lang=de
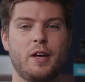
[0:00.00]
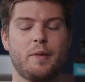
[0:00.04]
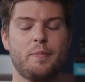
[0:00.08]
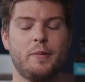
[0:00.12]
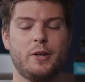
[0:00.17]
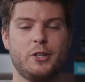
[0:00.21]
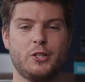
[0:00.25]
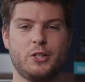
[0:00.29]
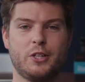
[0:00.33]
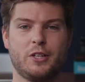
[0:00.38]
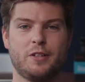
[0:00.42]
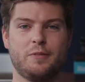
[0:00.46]

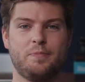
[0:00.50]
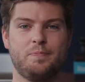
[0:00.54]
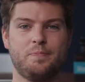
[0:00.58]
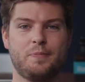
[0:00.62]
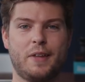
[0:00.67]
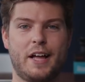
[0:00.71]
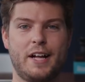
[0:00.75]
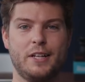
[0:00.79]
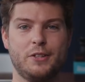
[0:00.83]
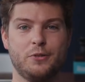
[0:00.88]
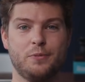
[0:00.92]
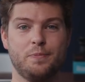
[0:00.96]
Blackmagic.
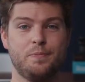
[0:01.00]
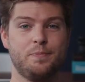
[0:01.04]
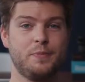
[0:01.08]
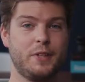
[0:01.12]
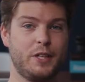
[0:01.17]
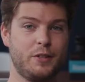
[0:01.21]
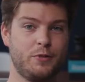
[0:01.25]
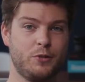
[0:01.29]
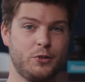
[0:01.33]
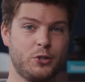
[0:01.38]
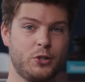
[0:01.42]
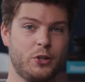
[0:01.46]
Also,
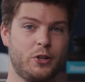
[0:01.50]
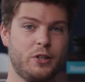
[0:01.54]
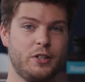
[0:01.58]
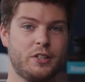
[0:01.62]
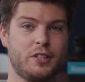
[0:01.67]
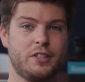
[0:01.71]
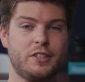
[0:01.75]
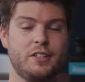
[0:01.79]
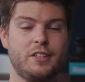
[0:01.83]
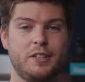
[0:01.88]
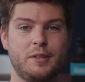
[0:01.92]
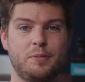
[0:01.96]
ich wünsche
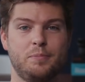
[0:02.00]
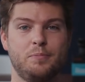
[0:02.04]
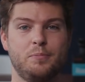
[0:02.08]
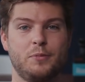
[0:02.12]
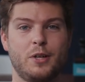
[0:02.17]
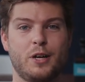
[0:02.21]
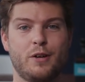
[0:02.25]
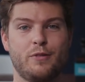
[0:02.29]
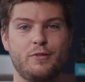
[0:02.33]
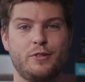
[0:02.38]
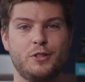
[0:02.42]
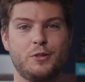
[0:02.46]
euch ähm,
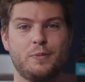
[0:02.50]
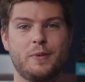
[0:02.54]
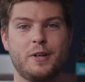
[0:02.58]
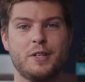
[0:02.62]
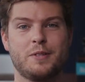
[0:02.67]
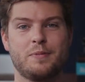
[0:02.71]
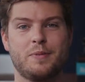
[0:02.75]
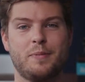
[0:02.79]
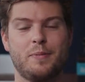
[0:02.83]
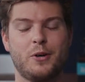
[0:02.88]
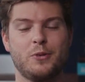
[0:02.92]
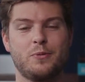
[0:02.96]
ja, viel
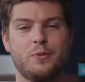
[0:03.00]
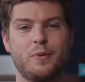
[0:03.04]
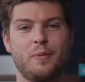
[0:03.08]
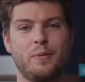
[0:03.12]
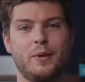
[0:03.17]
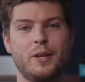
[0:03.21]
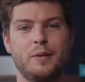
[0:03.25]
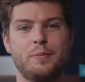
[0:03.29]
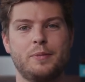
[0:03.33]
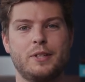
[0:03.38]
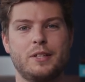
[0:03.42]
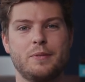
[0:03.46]
Spaß beim
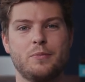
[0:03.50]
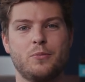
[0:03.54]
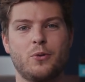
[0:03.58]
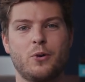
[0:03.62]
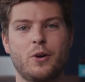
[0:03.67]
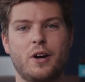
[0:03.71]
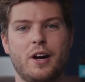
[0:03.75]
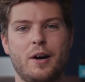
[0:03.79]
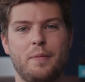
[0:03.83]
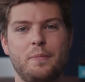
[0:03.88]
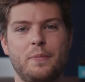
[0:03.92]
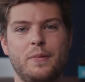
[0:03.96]
Ausprobieren mit dem
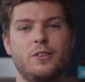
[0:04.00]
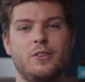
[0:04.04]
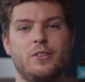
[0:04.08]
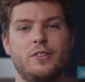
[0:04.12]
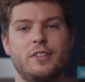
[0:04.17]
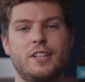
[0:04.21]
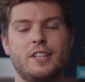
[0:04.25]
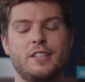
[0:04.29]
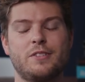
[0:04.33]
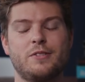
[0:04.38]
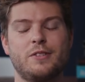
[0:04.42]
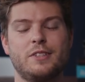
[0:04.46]
Programm
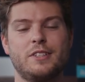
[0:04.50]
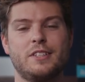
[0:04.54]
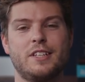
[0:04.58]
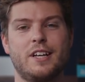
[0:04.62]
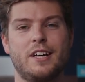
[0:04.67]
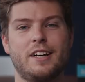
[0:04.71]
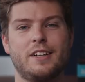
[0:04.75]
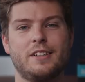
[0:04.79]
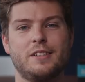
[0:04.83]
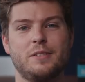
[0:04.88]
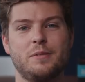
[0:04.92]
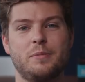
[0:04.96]
und jetzt würde ich
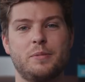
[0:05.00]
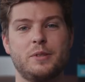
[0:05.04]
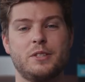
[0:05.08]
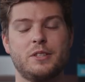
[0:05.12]
sagen,